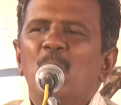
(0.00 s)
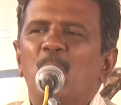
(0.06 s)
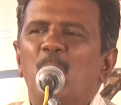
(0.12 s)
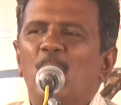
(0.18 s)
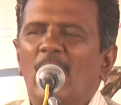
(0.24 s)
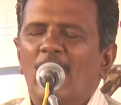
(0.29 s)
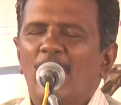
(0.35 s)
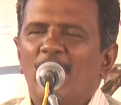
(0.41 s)

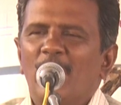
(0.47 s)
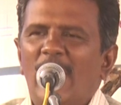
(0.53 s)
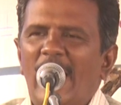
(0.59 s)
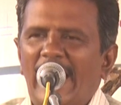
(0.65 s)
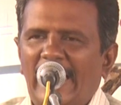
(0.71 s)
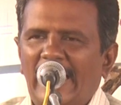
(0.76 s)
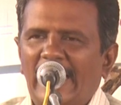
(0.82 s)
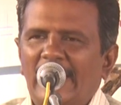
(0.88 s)
புலம்
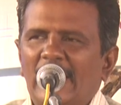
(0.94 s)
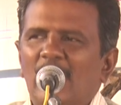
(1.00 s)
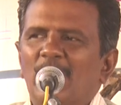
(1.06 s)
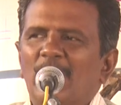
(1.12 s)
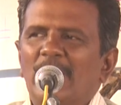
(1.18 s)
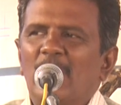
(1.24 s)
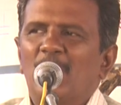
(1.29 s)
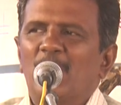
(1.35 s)

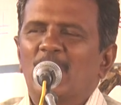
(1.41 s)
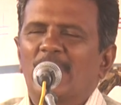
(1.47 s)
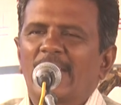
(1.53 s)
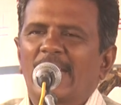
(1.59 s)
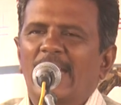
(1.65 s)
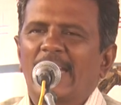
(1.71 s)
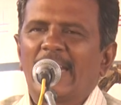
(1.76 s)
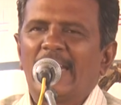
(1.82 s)
அரங்கத்திலும் இந்த
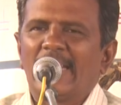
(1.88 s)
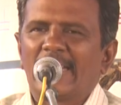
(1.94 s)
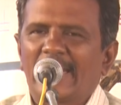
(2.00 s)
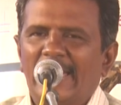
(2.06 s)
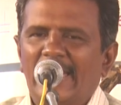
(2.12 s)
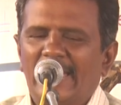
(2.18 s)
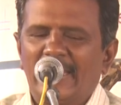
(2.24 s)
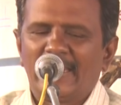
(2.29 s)
புத்தகங்கள்
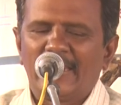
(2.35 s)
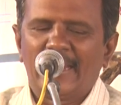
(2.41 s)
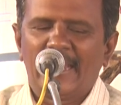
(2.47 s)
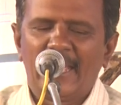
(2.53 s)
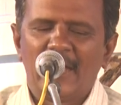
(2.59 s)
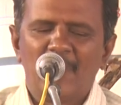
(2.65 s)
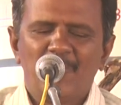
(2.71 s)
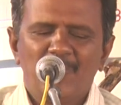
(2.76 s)

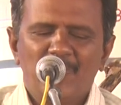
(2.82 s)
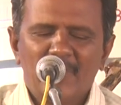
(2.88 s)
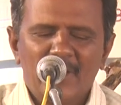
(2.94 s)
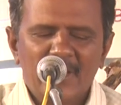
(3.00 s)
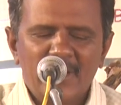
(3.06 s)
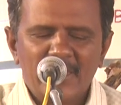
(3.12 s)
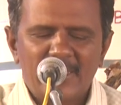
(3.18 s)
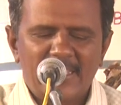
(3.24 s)
கிடைக்கின்றன
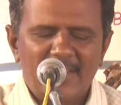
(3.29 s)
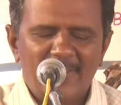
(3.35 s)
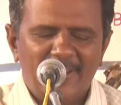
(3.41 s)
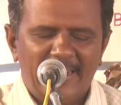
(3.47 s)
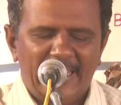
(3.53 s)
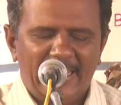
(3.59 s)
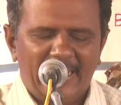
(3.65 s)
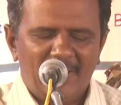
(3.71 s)

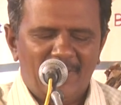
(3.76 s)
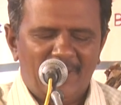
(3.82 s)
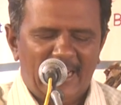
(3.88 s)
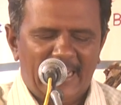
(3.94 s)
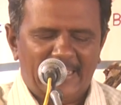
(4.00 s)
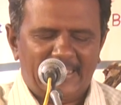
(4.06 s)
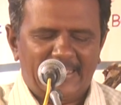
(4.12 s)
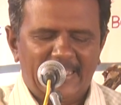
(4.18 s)
செவிடர்
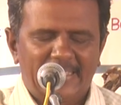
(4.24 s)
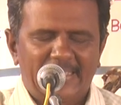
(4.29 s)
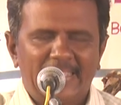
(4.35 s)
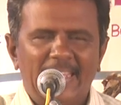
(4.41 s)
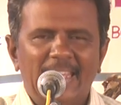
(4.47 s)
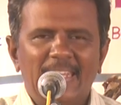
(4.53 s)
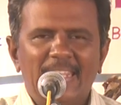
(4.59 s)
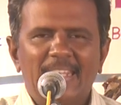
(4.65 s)
வளர்த்த
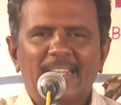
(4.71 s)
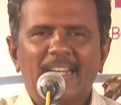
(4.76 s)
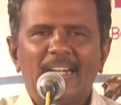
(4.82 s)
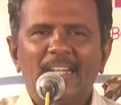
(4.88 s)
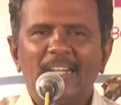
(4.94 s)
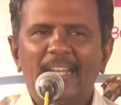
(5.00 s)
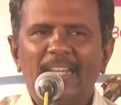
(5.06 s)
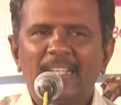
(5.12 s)

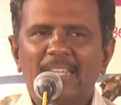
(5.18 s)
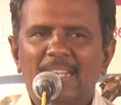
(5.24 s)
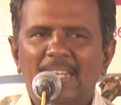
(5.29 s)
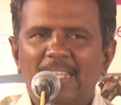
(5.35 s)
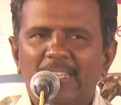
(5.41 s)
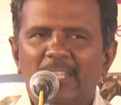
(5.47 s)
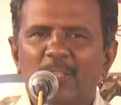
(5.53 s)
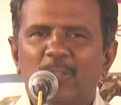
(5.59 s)
தேனீக்கள் என்கிற
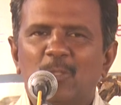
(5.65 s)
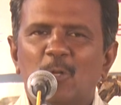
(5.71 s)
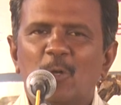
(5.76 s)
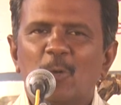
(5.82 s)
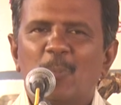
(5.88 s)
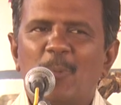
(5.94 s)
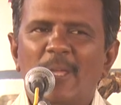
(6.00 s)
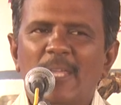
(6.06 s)
இந்த
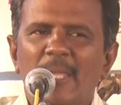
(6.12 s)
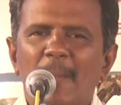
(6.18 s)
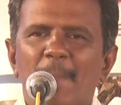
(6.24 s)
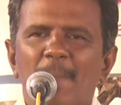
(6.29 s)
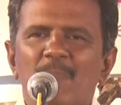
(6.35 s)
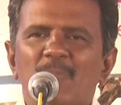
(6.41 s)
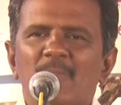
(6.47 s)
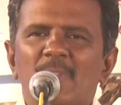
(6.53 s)
தொகுப்பை
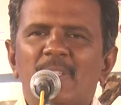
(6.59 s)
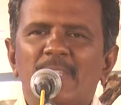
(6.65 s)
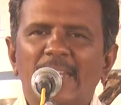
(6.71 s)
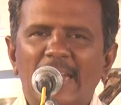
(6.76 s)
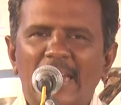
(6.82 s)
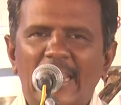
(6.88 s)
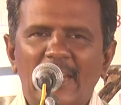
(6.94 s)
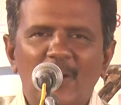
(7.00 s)

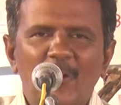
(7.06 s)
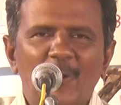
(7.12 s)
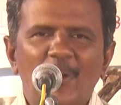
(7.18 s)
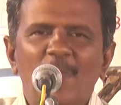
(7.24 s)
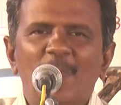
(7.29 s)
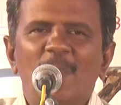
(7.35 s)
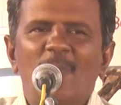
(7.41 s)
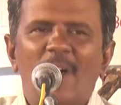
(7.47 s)
நீங்கள்
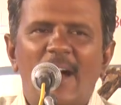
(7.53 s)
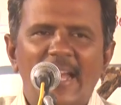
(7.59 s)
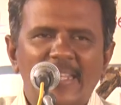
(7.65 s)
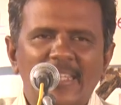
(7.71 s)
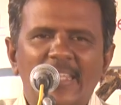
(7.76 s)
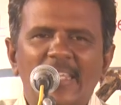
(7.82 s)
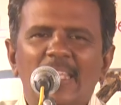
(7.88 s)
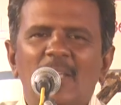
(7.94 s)
எல்லோரும்
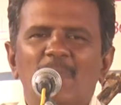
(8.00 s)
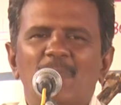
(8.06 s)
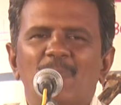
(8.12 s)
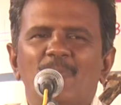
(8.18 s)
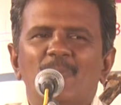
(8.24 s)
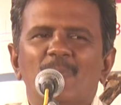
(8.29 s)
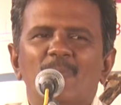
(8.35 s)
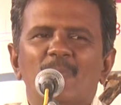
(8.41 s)
வாங்கி
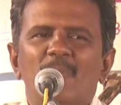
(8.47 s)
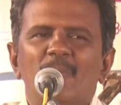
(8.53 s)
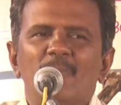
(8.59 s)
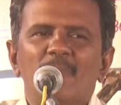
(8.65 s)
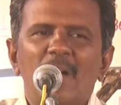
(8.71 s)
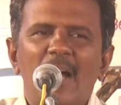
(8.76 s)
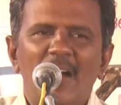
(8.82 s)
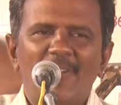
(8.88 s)

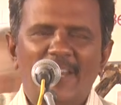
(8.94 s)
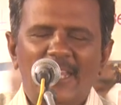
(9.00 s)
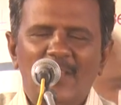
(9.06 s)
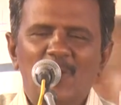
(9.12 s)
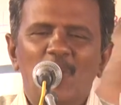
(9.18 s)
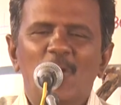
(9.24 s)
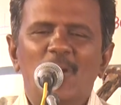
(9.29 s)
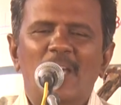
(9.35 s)

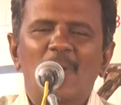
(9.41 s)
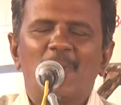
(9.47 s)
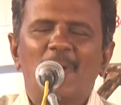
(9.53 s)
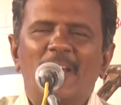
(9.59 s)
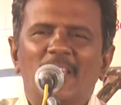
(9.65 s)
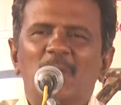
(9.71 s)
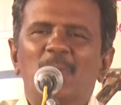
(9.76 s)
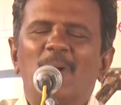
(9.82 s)
அவரை
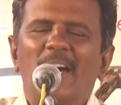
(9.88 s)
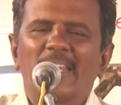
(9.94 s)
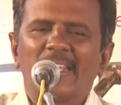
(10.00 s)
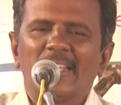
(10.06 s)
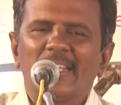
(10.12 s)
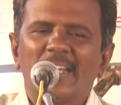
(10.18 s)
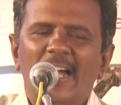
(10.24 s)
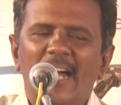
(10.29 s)

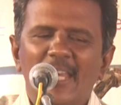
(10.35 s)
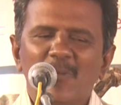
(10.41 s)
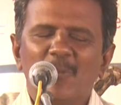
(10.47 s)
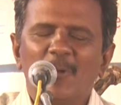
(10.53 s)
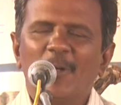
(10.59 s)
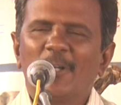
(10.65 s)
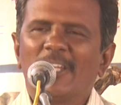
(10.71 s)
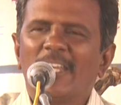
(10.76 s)
ஊக்கப்படுத்துமாறு
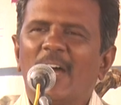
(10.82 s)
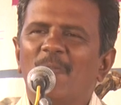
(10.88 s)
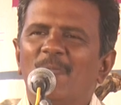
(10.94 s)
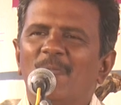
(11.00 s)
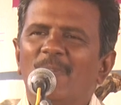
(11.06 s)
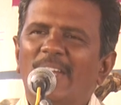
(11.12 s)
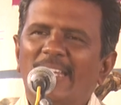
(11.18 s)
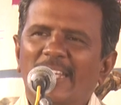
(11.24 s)
அன்போடு
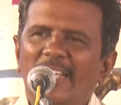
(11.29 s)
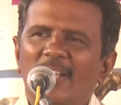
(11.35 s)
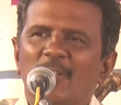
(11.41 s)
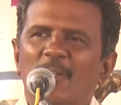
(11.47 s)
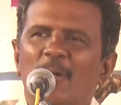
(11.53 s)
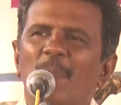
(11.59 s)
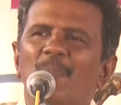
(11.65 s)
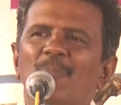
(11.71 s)
நாம்
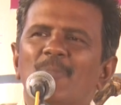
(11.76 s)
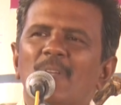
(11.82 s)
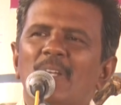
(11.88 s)
வேண்டுகின்றோம்